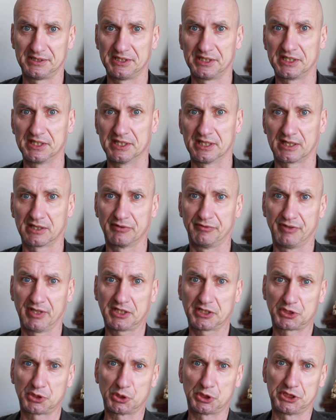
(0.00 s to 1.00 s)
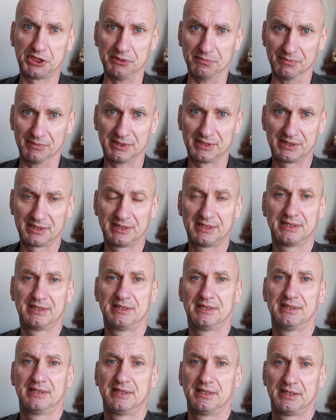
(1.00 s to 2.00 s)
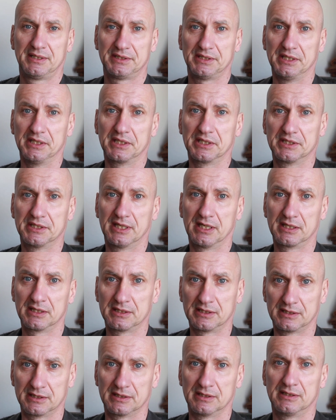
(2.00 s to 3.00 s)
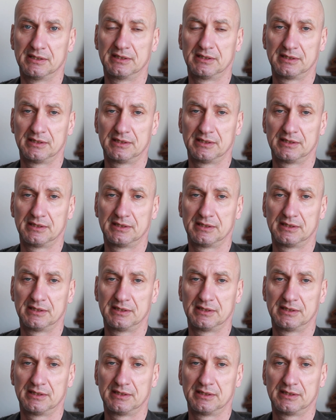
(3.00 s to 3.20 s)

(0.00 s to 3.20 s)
die Gedanken wegzuschieben, den Gedanken